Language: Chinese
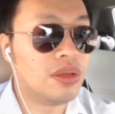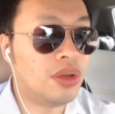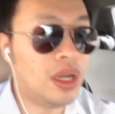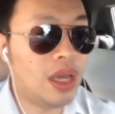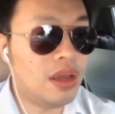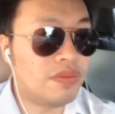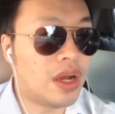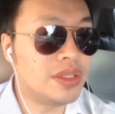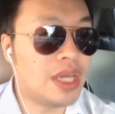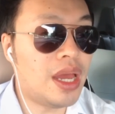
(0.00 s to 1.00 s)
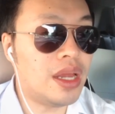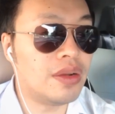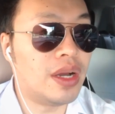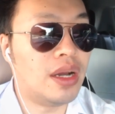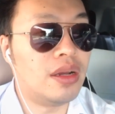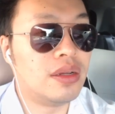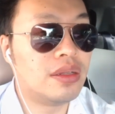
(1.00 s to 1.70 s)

原来王健是吧？